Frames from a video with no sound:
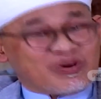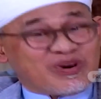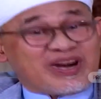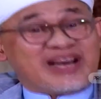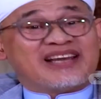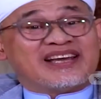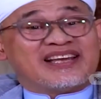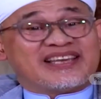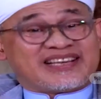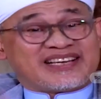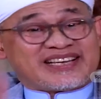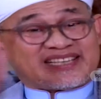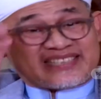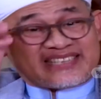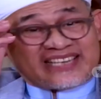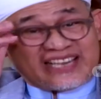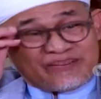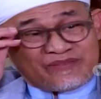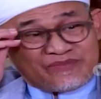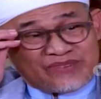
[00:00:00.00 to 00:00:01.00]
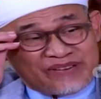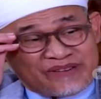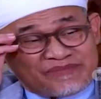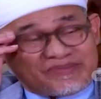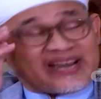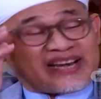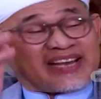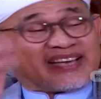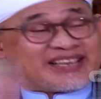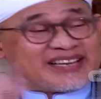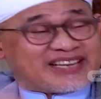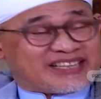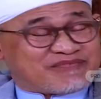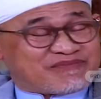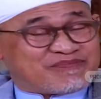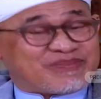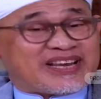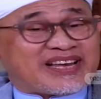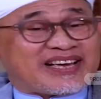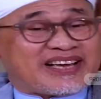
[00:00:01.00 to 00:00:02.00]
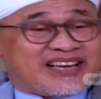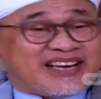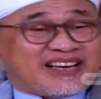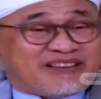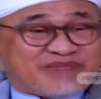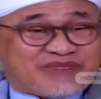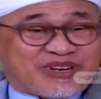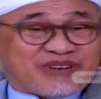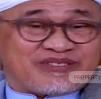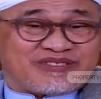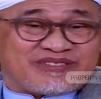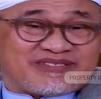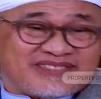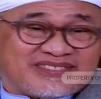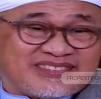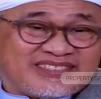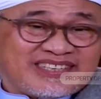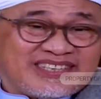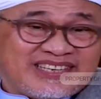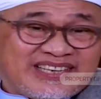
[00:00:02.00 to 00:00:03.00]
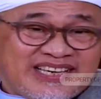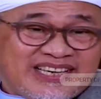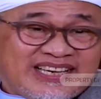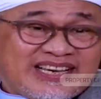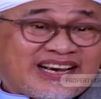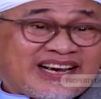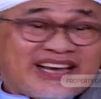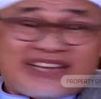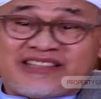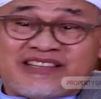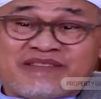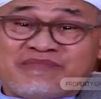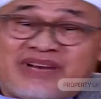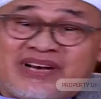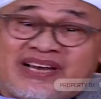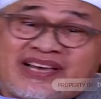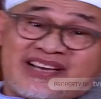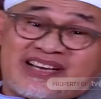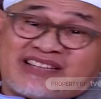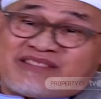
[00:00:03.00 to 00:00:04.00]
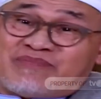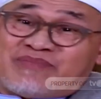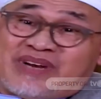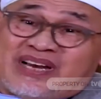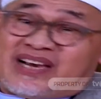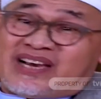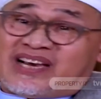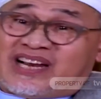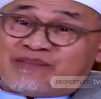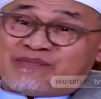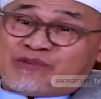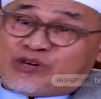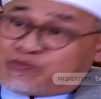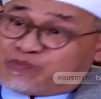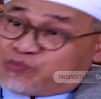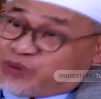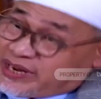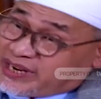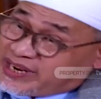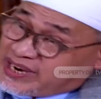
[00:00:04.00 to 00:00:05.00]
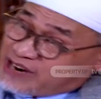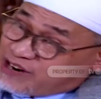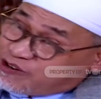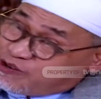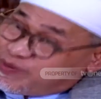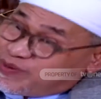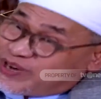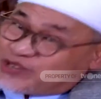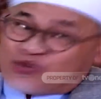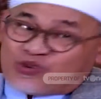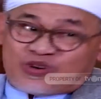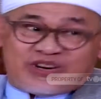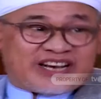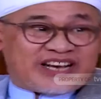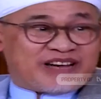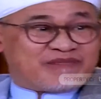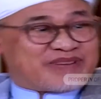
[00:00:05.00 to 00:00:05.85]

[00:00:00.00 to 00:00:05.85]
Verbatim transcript: wa alaika salam ya malaikat malakal maut kata malaikat malakal maut boleh aku masuk ke